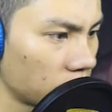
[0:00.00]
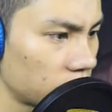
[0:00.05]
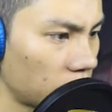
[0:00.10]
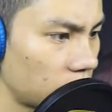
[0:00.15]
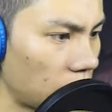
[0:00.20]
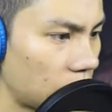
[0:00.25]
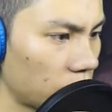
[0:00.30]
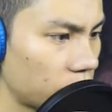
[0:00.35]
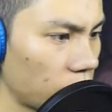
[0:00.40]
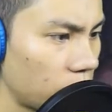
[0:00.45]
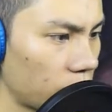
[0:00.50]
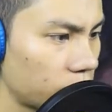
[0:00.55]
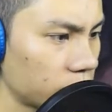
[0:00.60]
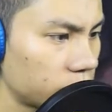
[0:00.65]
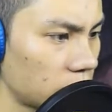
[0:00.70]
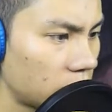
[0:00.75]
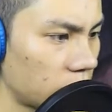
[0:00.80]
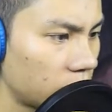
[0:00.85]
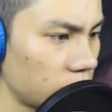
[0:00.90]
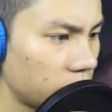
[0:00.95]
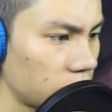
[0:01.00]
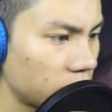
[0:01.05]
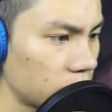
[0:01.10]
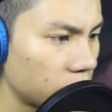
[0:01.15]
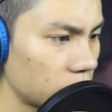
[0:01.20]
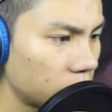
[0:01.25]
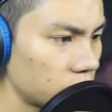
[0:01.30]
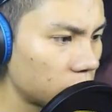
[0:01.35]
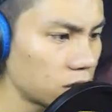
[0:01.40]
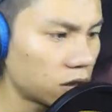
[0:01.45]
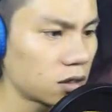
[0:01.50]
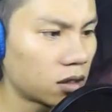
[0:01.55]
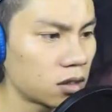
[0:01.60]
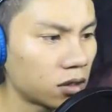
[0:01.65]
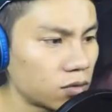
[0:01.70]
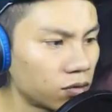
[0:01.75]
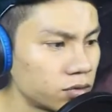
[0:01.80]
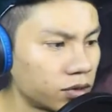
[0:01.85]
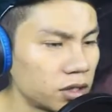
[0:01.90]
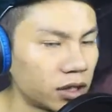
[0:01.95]
dan aku harus cari
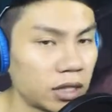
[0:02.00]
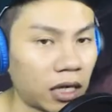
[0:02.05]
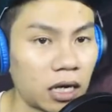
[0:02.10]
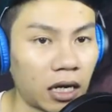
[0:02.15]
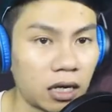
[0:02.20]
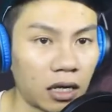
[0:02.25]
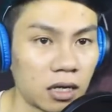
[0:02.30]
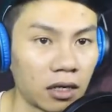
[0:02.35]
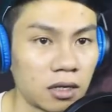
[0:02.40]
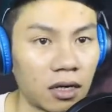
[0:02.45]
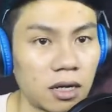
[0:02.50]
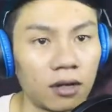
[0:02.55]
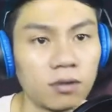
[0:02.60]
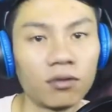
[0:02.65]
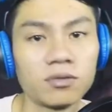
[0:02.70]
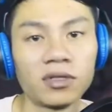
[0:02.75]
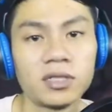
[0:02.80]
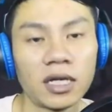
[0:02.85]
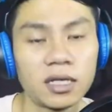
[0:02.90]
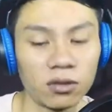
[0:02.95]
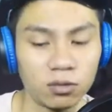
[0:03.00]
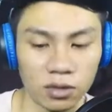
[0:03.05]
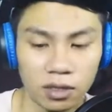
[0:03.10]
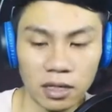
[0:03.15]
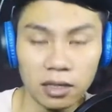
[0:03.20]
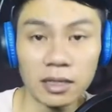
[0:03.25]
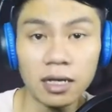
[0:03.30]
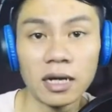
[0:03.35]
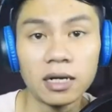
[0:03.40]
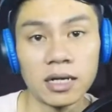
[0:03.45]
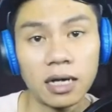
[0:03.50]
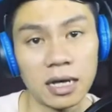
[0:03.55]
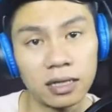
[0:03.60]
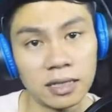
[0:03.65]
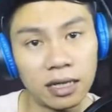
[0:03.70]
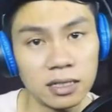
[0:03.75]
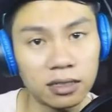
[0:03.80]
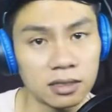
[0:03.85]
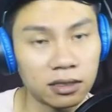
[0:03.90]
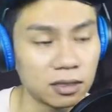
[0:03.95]
kuncinya dan kuncinya itu terletak di
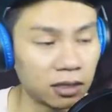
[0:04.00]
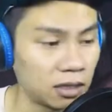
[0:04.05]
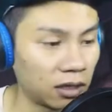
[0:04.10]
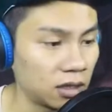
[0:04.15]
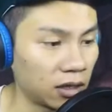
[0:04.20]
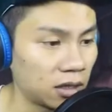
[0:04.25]
atas